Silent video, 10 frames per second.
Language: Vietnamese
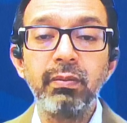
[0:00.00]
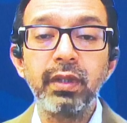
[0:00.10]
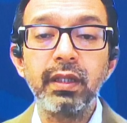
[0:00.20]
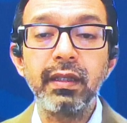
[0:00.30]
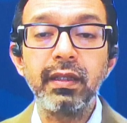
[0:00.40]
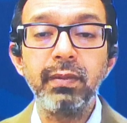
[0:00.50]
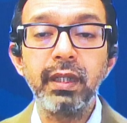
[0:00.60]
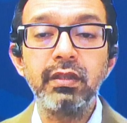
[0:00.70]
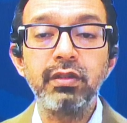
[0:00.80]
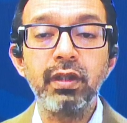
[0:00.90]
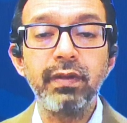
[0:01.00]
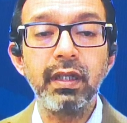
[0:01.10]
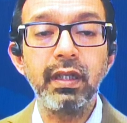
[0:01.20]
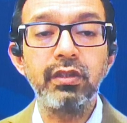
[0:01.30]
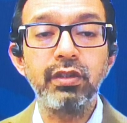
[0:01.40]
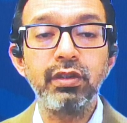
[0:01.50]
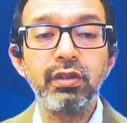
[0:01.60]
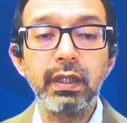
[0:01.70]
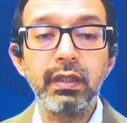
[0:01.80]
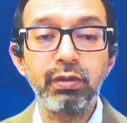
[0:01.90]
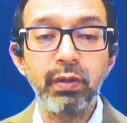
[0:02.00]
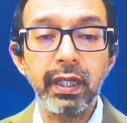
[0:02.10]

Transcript: Các bộ, ngành, địa phương, hiệp hội ngành hàng